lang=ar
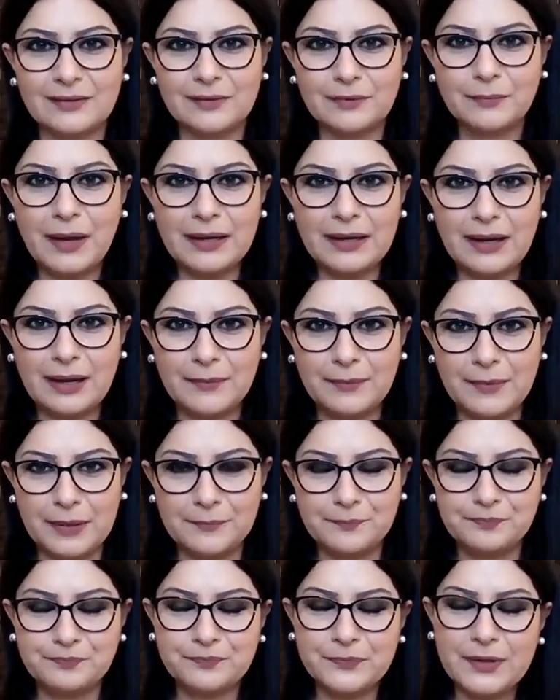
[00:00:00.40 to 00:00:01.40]
مرحبا
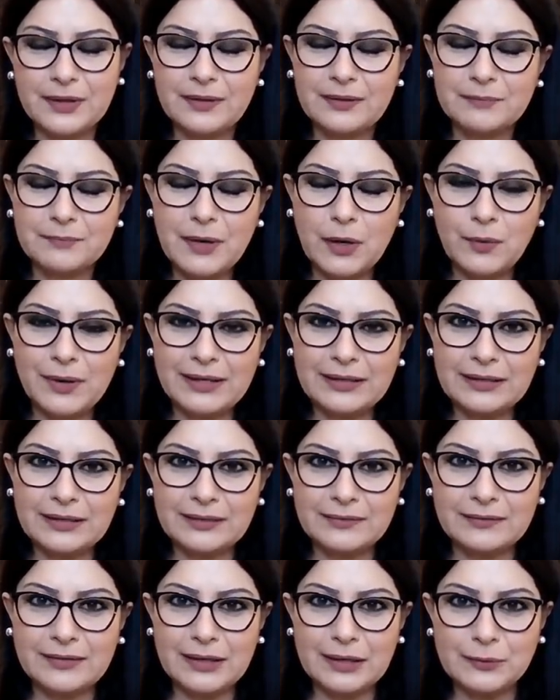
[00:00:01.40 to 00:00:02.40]

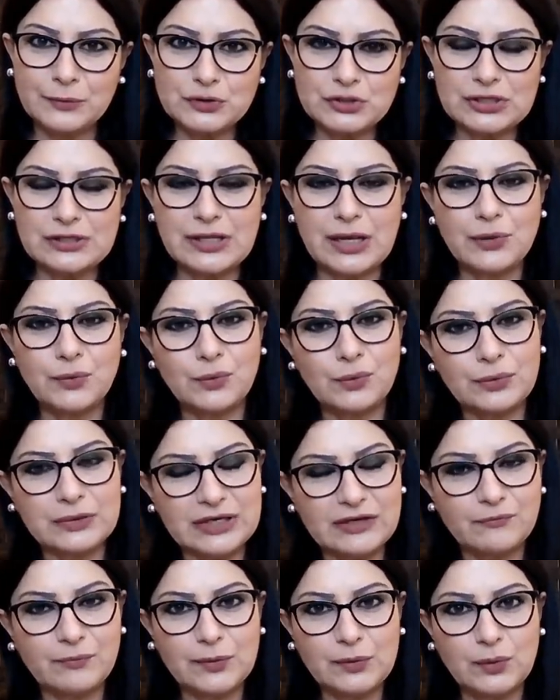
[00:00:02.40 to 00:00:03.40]
مواليد الدلو
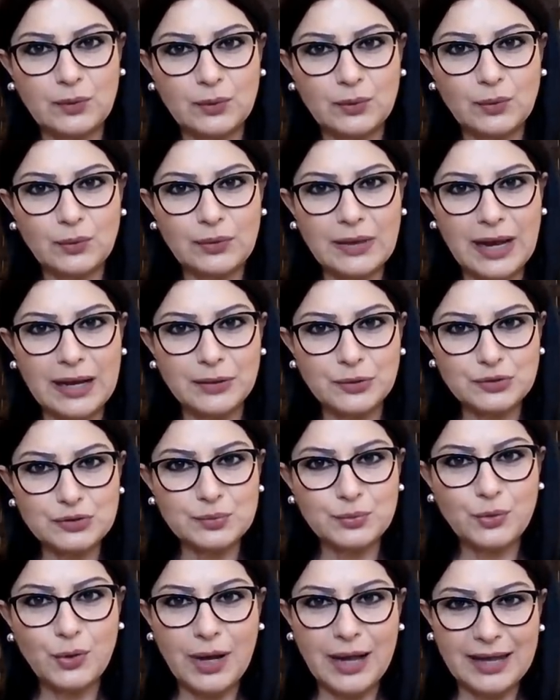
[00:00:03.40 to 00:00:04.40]
كيف بده يكون
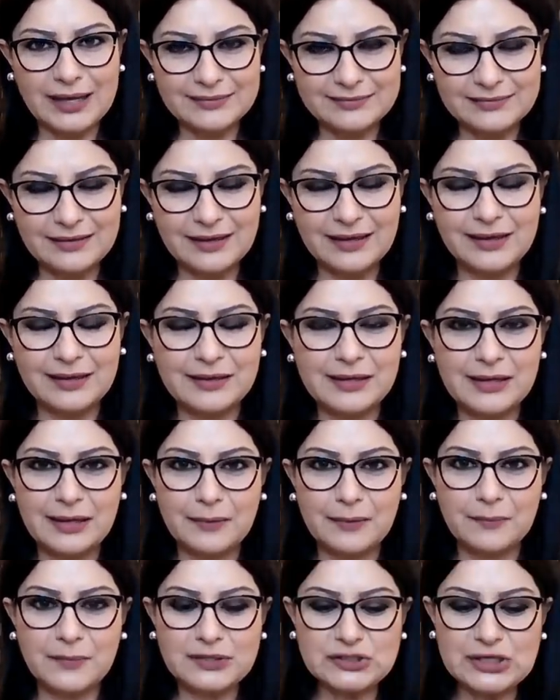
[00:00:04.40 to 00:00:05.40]
الأسبوع
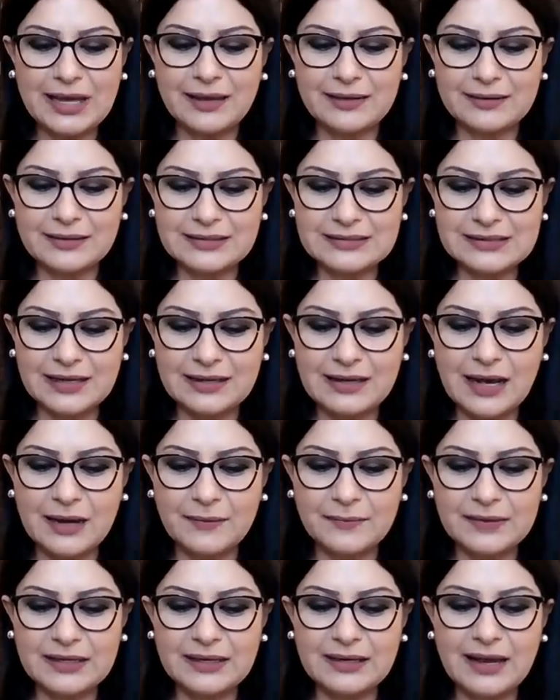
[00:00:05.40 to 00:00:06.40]
الثاني من شهر نيسان
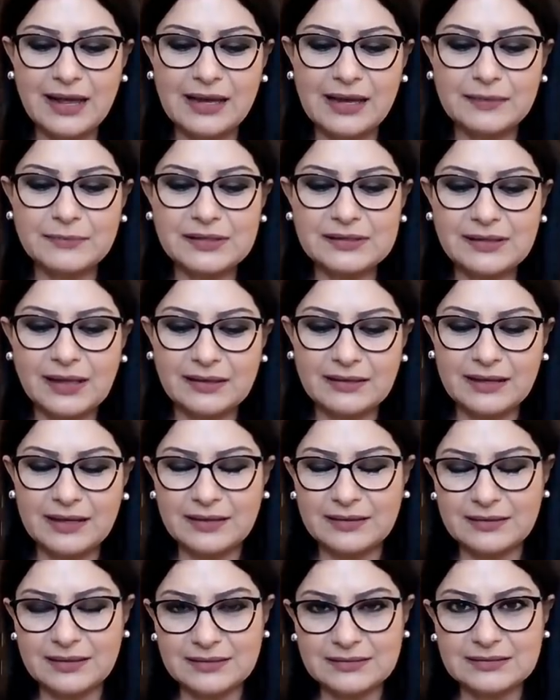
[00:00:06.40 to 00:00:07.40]
أبريل أي من
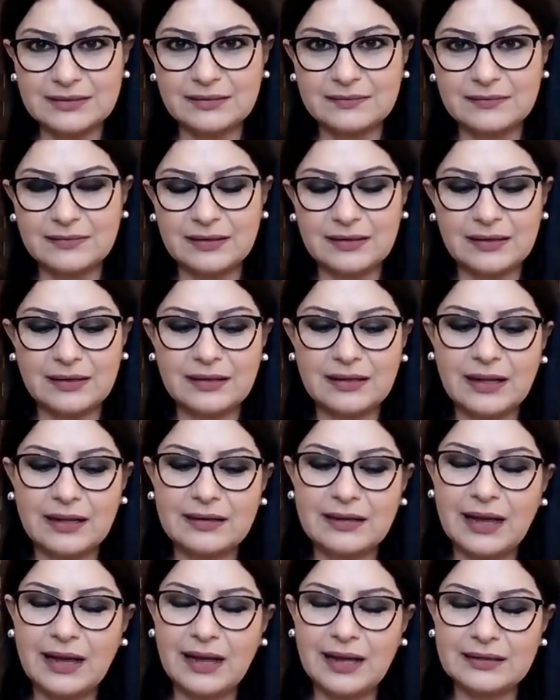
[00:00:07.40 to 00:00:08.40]
الاثنين 6
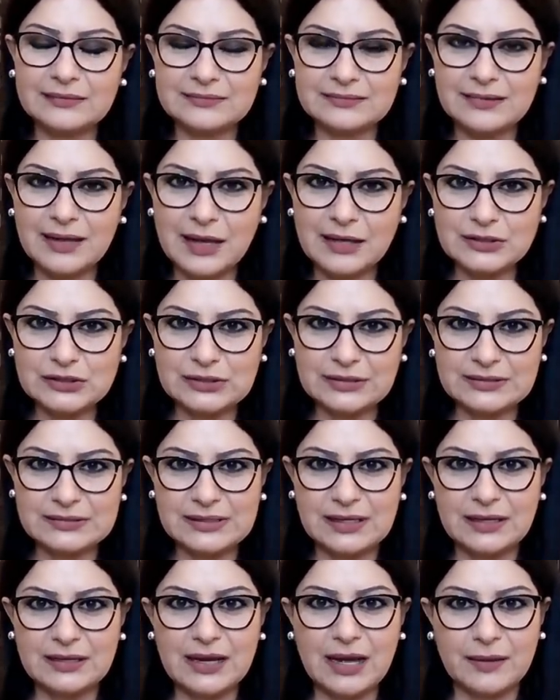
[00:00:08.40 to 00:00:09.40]
للأحد 12
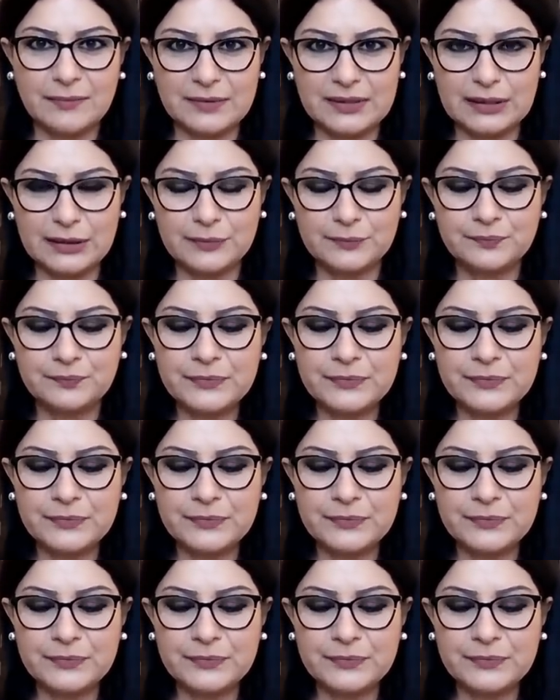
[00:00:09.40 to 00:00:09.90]
نيسان أبريل